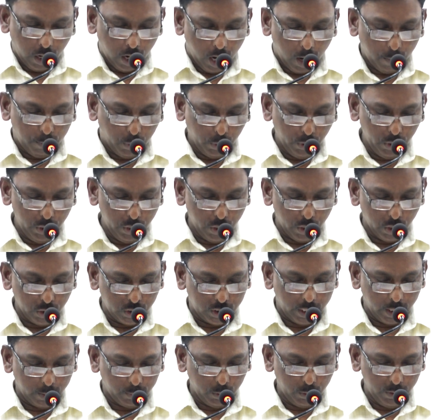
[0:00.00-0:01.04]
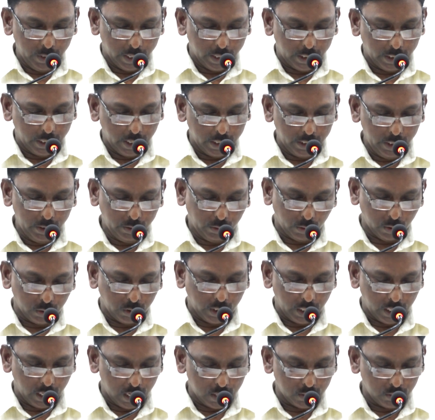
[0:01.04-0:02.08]
అప్పుడు యోసేపు ఎరుగని
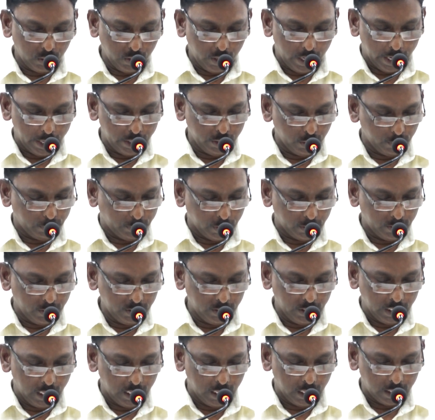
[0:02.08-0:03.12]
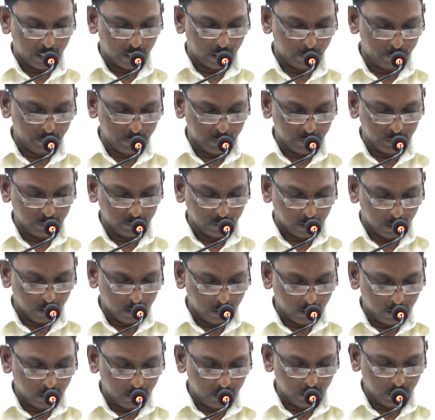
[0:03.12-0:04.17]
కృతరాజు ఐగుప్తును నేలరాంభి
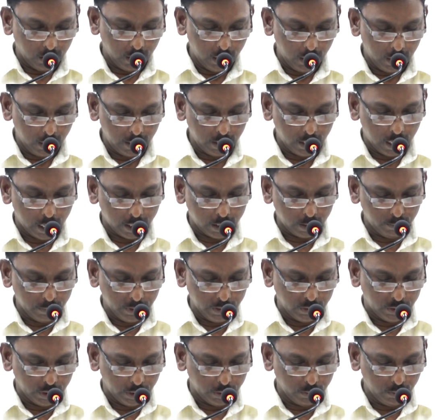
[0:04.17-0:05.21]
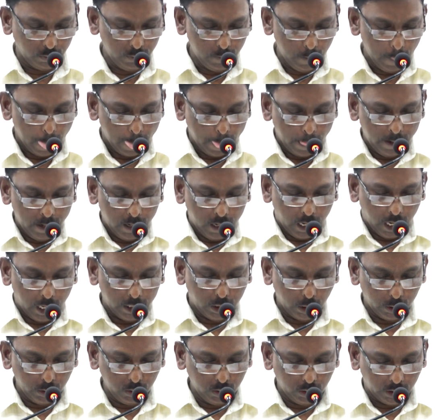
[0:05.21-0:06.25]
నేలనారంభించను
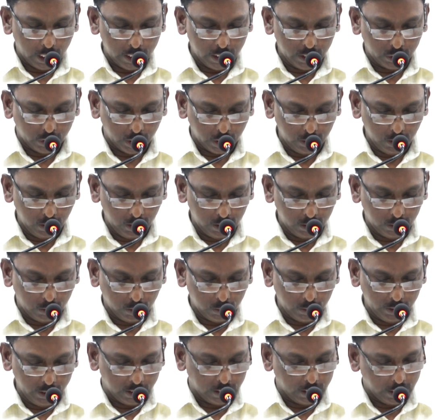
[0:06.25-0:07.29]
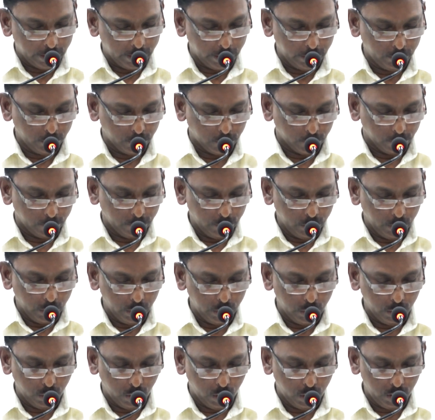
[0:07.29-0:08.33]
అతడు తన జనులతో ఇట్లనెను
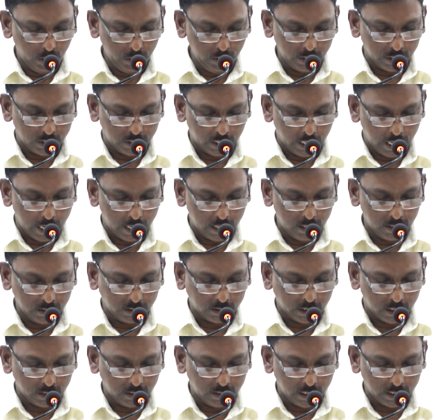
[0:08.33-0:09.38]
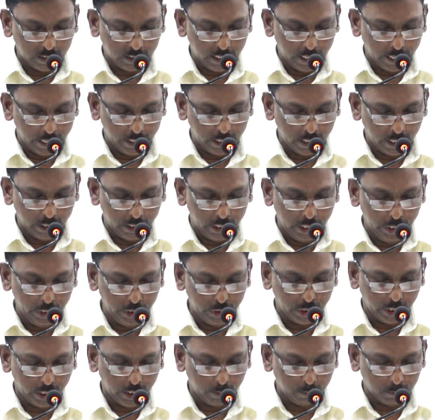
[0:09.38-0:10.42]
ఇదిగో ఇజ్రాయేల్ సంతతి అయిన ఈ
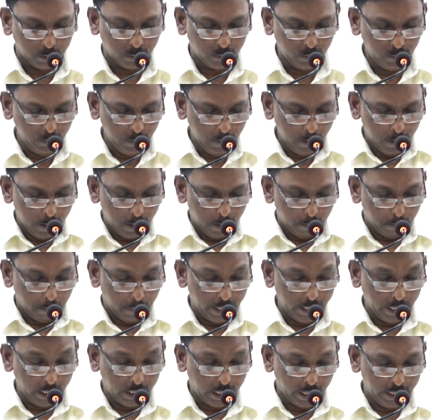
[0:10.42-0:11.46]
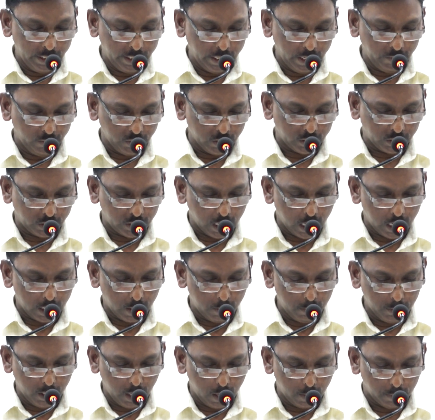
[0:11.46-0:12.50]
జనము మనకంటే
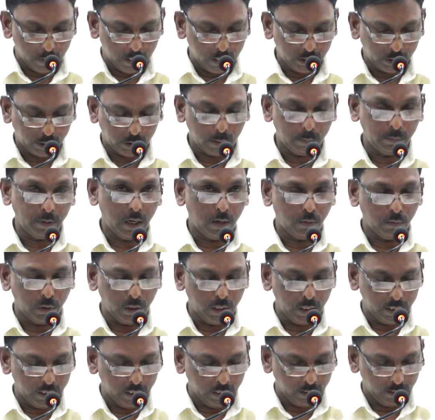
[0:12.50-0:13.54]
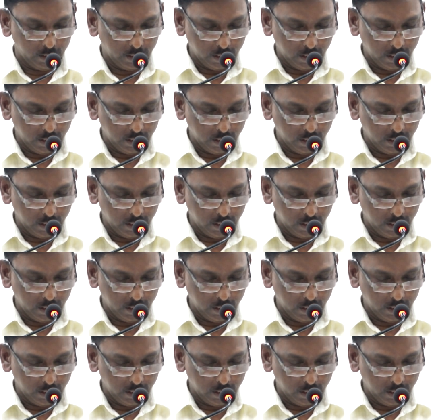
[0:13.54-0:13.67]
విస్తారంగా బలిష్టంగా ఉన్నది